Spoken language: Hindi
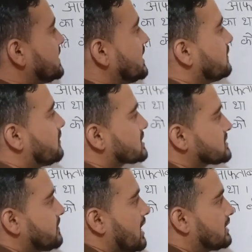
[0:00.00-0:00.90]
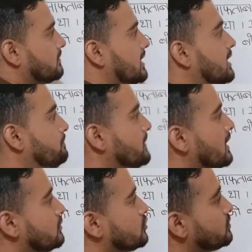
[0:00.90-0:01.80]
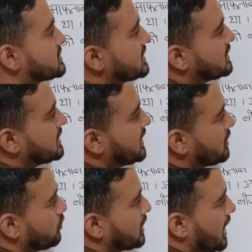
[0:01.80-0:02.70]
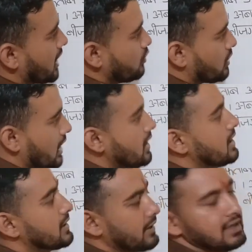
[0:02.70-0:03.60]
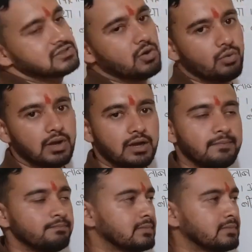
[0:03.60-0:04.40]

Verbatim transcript: तीन वर्ष बाद मैं तुमसे तीन गुनी आयु का रह जाऊंगा